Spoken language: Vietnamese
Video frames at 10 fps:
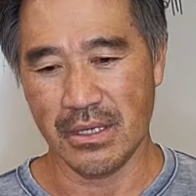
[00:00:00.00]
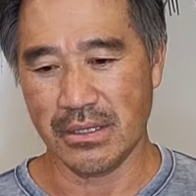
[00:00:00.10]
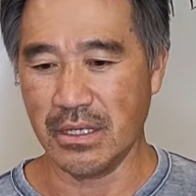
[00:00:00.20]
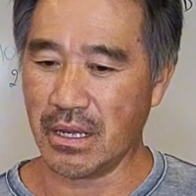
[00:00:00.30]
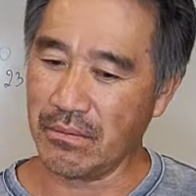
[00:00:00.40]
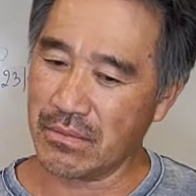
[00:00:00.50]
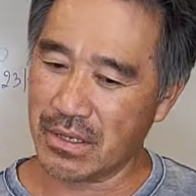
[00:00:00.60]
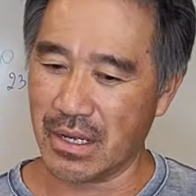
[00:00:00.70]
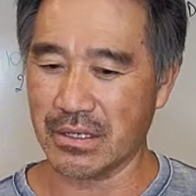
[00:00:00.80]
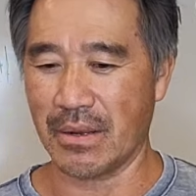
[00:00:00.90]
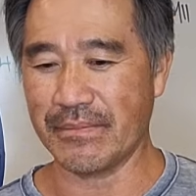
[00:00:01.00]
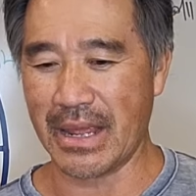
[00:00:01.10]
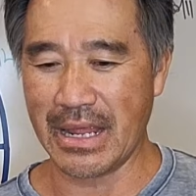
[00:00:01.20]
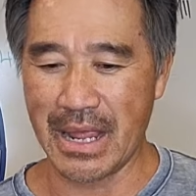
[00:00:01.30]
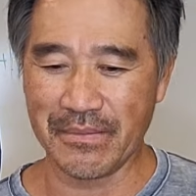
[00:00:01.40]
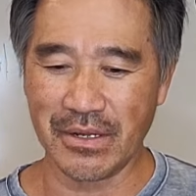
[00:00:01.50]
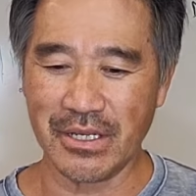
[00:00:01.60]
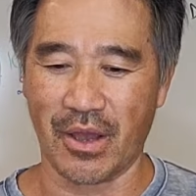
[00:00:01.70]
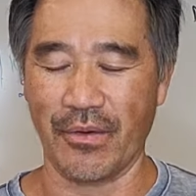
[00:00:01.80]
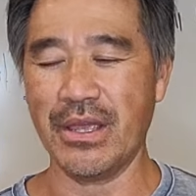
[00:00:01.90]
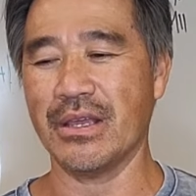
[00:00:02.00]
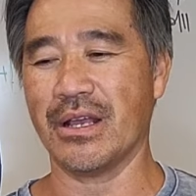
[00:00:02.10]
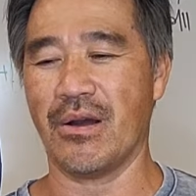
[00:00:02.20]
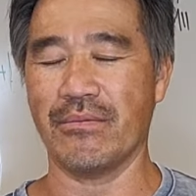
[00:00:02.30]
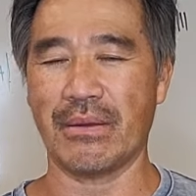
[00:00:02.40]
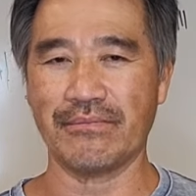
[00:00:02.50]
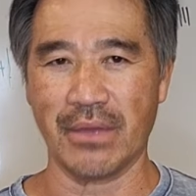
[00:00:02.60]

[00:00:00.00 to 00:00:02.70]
chứ nói năm nay em có giỏi hay không năm